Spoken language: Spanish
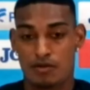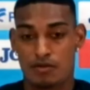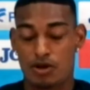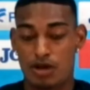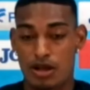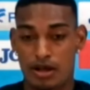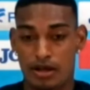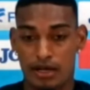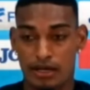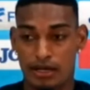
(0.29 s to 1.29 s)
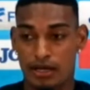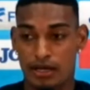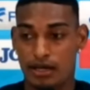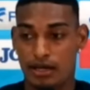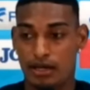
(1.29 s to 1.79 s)
Bueno, la verdad
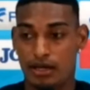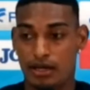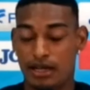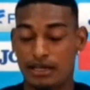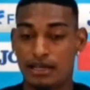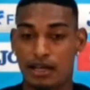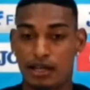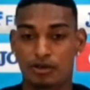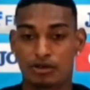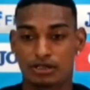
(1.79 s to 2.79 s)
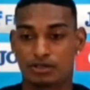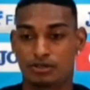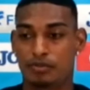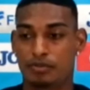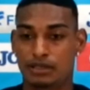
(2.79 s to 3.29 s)
que gracias a Dios
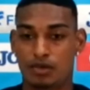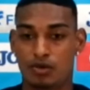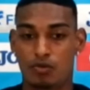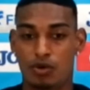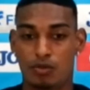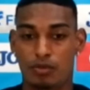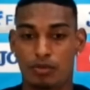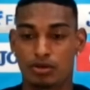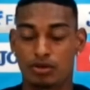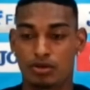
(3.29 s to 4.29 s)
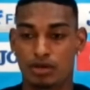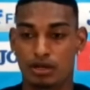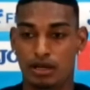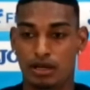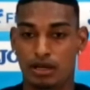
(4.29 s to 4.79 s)
estoy pasando un buen momento.
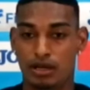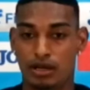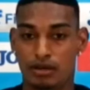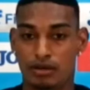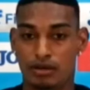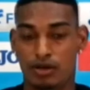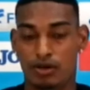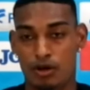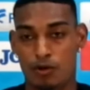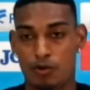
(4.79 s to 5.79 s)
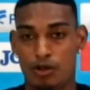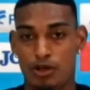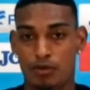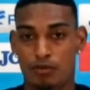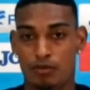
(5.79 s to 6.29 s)
Eh, creo que es uno
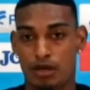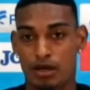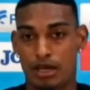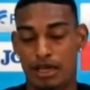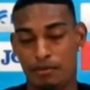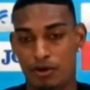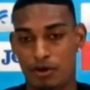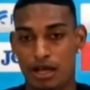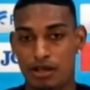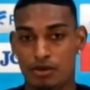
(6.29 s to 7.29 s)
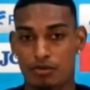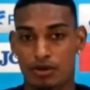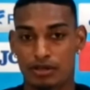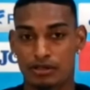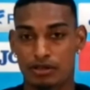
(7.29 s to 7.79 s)
del mejor año, por
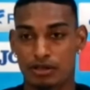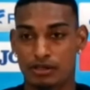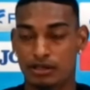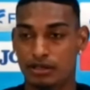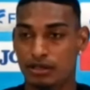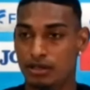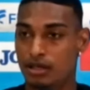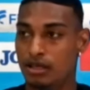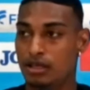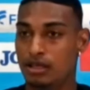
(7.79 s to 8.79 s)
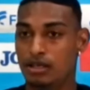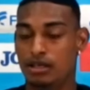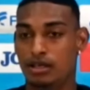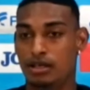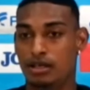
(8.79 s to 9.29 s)
decirlo así.
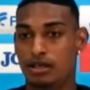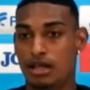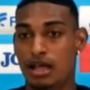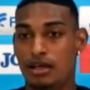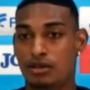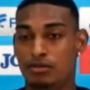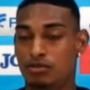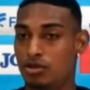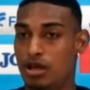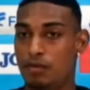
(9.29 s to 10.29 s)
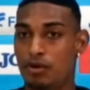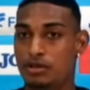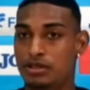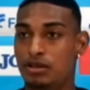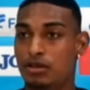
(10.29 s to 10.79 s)
Y nada, estoy
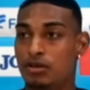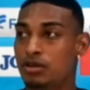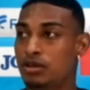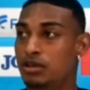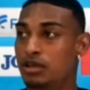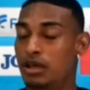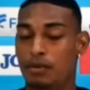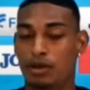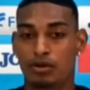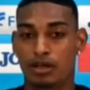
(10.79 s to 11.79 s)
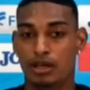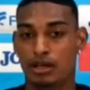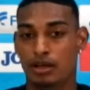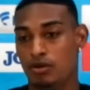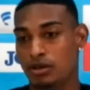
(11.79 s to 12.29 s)
aprovechándolo y espero
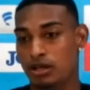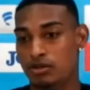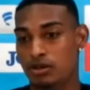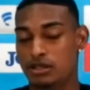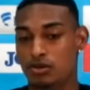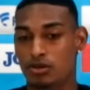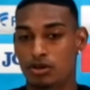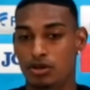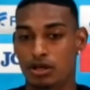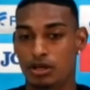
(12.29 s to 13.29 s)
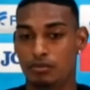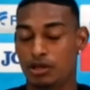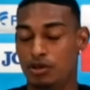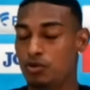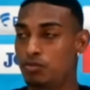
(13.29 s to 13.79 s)
que lo que estoy haciendo en mi
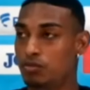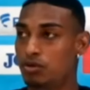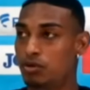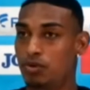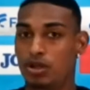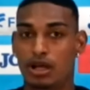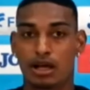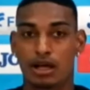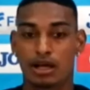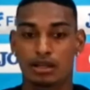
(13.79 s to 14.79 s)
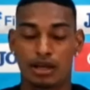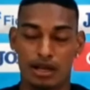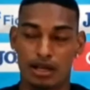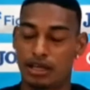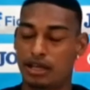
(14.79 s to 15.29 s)
club lo pueda traer
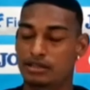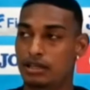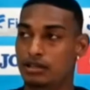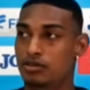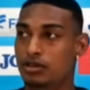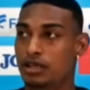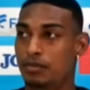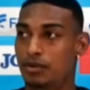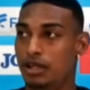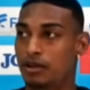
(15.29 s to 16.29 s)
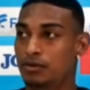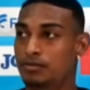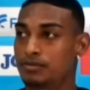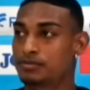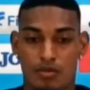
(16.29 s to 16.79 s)
aquí a la selección y aportarlo.
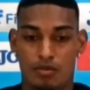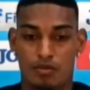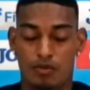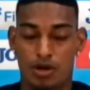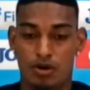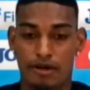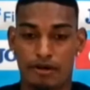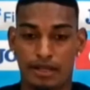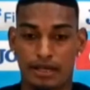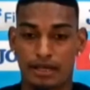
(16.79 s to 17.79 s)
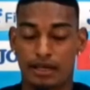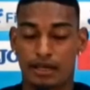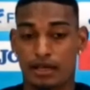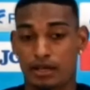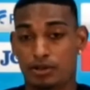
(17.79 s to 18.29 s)
Bueno, la verdad
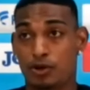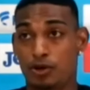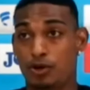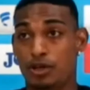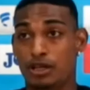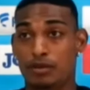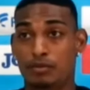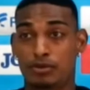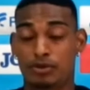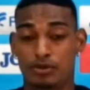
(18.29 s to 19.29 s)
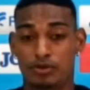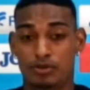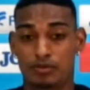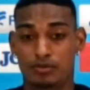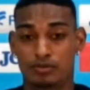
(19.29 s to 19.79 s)
que todos los equipos
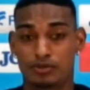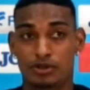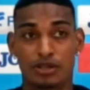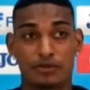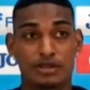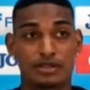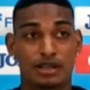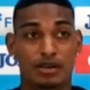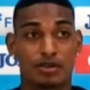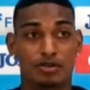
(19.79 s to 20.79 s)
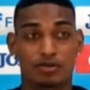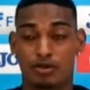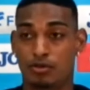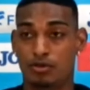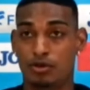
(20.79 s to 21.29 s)
son, son difíciles, ¿no?
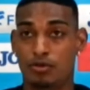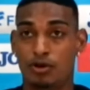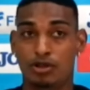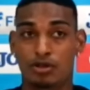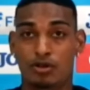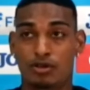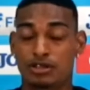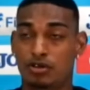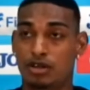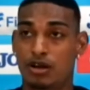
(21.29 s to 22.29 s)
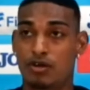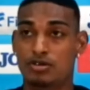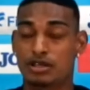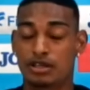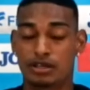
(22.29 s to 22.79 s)
Son, somos 11 contra
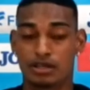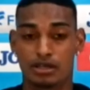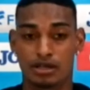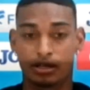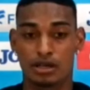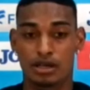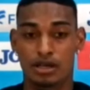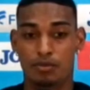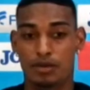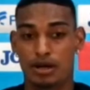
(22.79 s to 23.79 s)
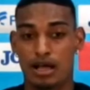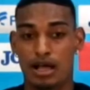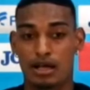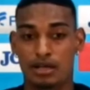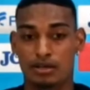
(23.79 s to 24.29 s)
11 y, pues
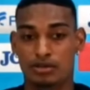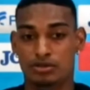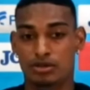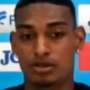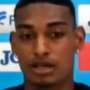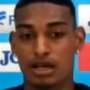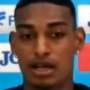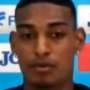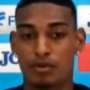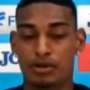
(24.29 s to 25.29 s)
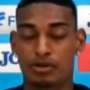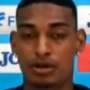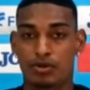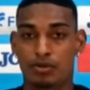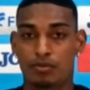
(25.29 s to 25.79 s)
nada, nosotros ya hemos visto
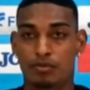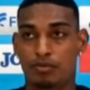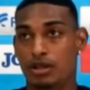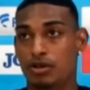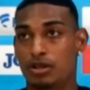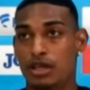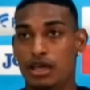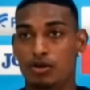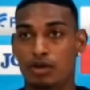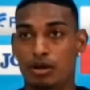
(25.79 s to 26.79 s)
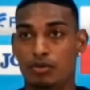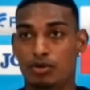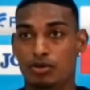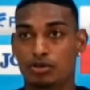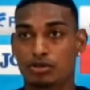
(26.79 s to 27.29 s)
algunos videos de ellos,
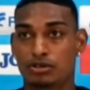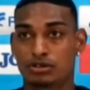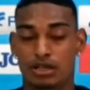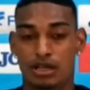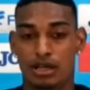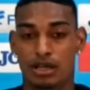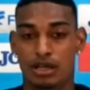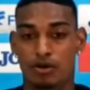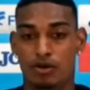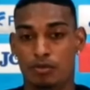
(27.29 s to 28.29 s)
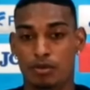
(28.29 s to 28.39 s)
hemos, eh, hoy